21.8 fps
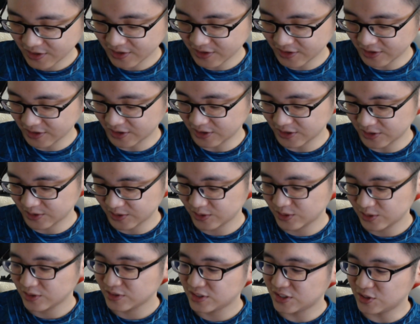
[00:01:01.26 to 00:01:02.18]
那个
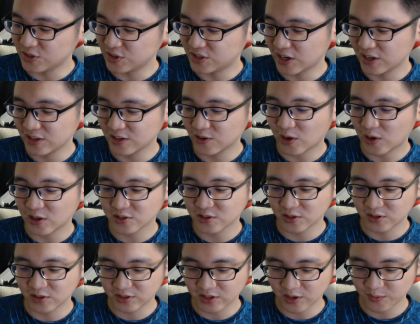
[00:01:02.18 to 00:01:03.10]
取谐音的话就
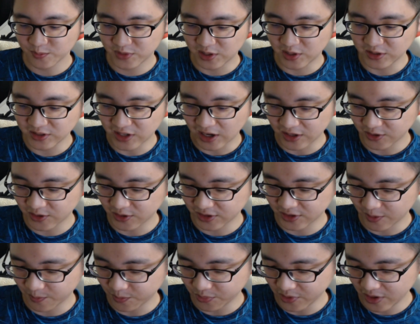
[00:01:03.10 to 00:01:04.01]
很像，听起来就很
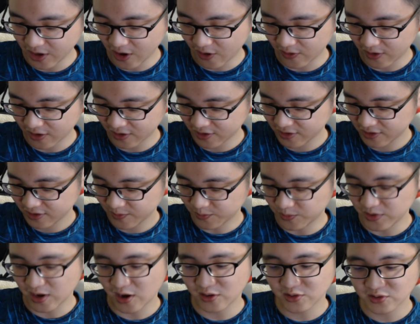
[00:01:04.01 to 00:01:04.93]
像“不要”了，“
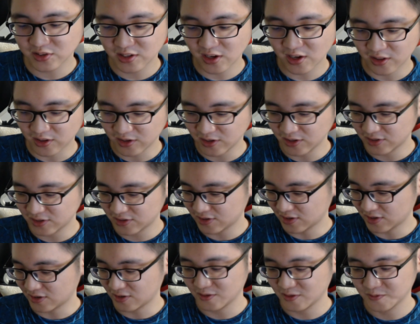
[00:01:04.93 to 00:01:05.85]
不要”就是要的意思
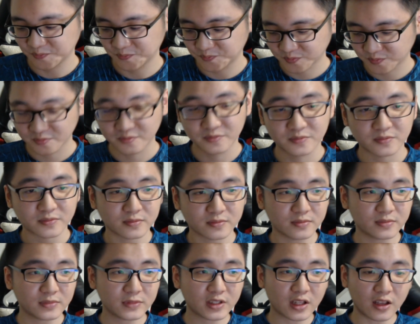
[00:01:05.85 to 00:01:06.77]
啊。
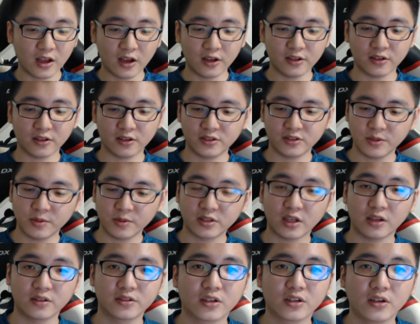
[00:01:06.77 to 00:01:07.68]
呃，基本
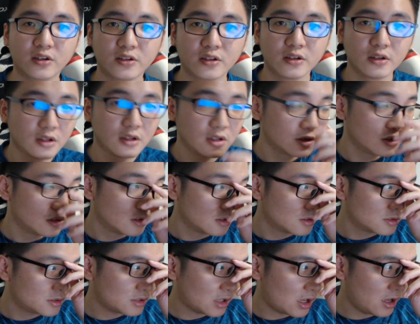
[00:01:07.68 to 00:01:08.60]
上这个
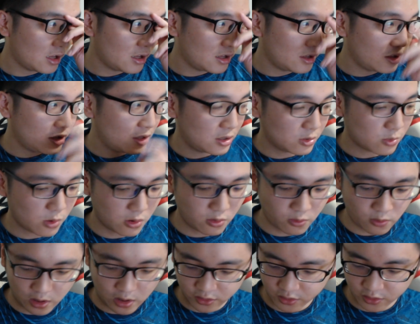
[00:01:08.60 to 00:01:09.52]
在光
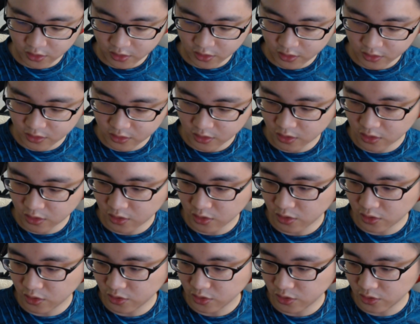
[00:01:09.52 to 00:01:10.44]
华的一
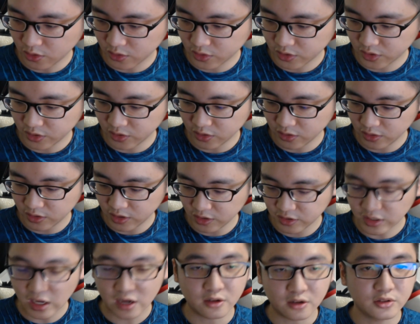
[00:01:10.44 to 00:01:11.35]
个实际
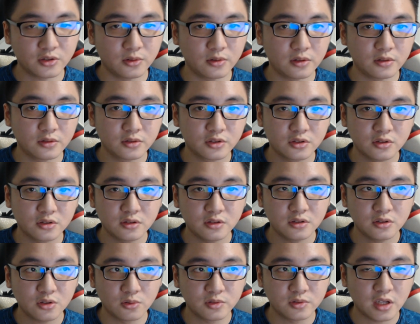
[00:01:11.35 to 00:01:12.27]
价格售
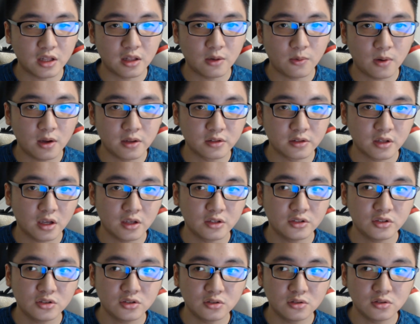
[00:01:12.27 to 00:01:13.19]
售价的话，应该
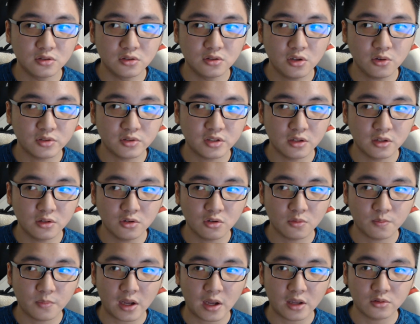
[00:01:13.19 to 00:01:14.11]
是六千六
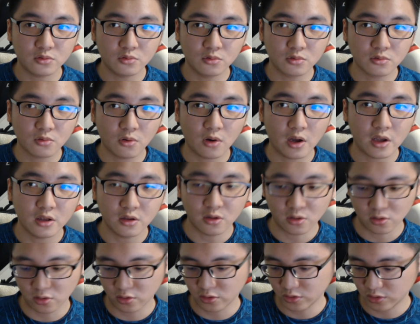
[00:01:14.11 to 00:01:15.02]
百多块
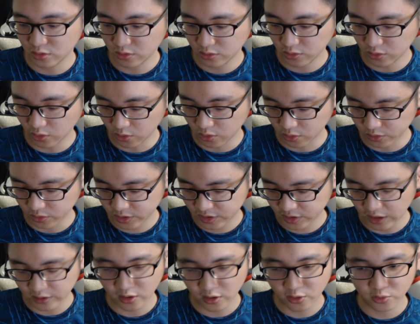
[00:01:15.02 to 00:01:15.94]
啊，有
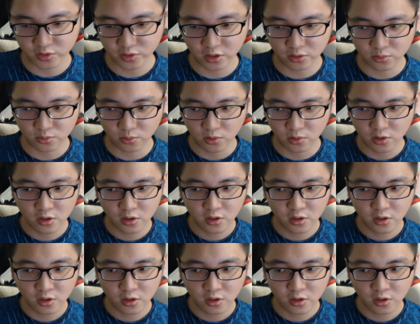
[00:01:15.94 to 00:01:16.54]
上到六千多。